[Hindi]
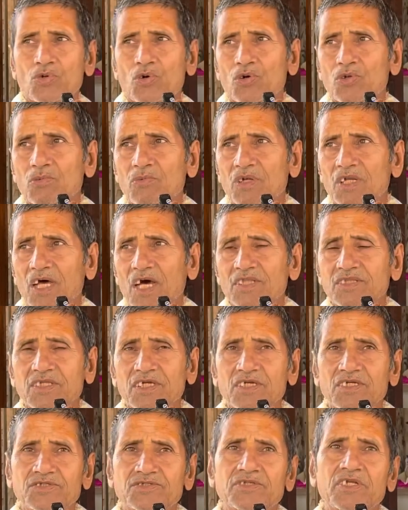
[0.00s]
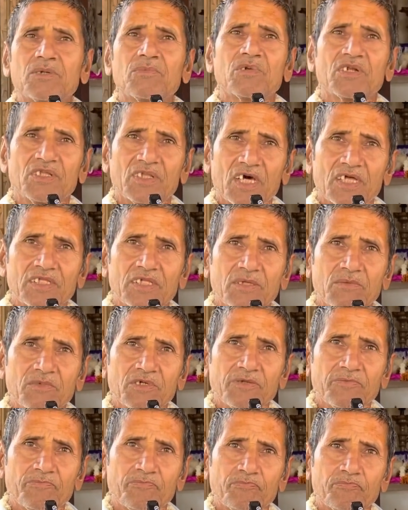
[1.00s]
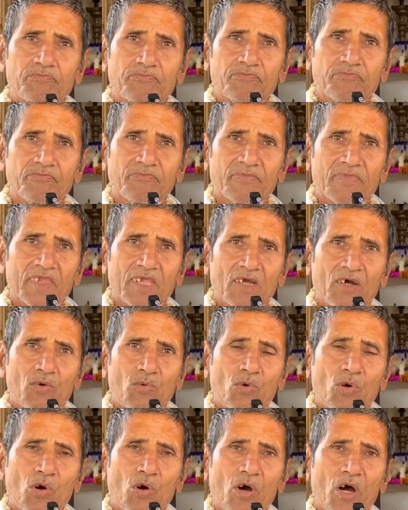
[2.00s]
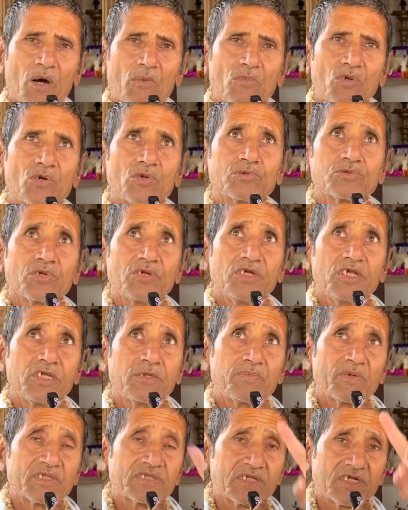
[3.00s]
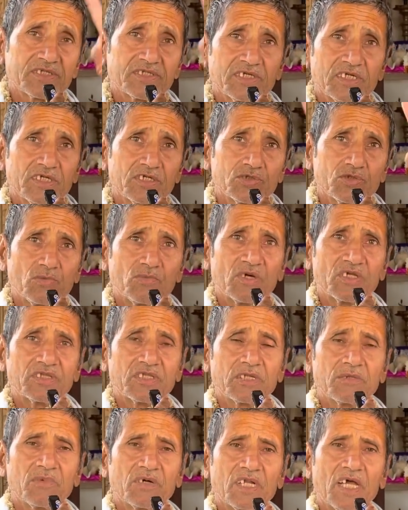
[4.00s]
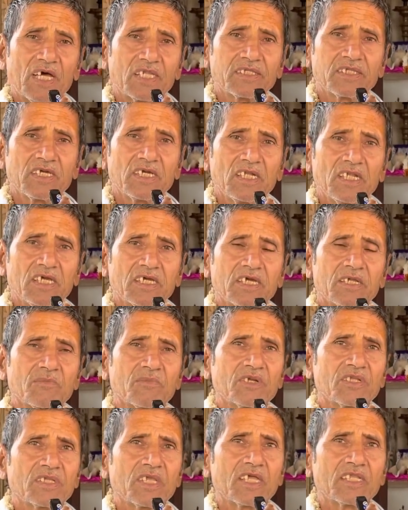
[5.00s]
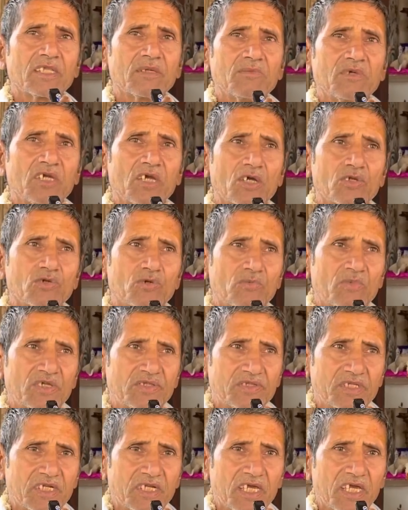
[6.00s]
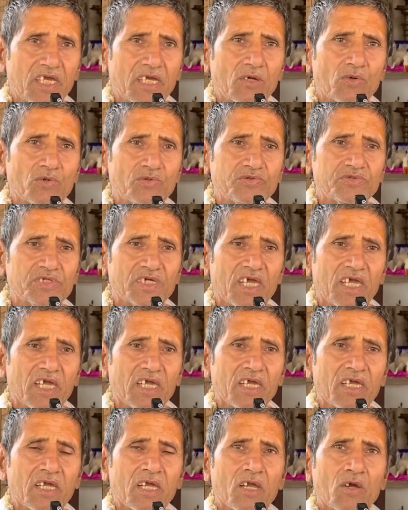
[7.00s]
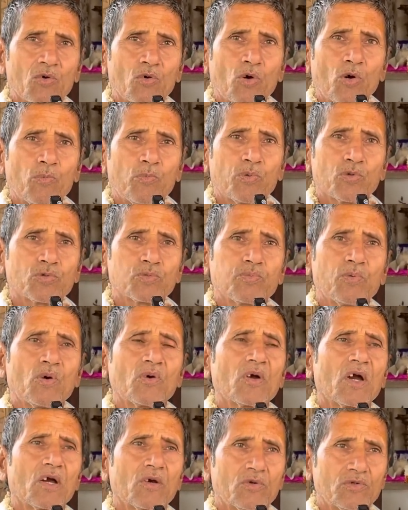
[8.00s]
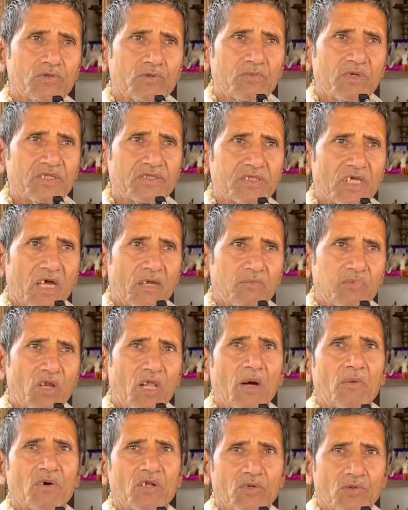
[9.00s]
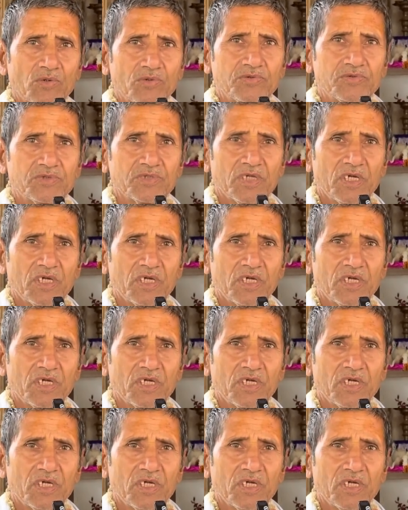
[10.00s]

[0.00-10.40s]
कौन बनाती हैं श्री वृंदा देवी वो हम लोग तो ईंट पत्थर से ये जो मंदिर बनाते हैं लेकिन वृंदा देवी का जो मंदिर है कुंज है वो पुष्पों का कुंज बनता है फ्लावर कुंज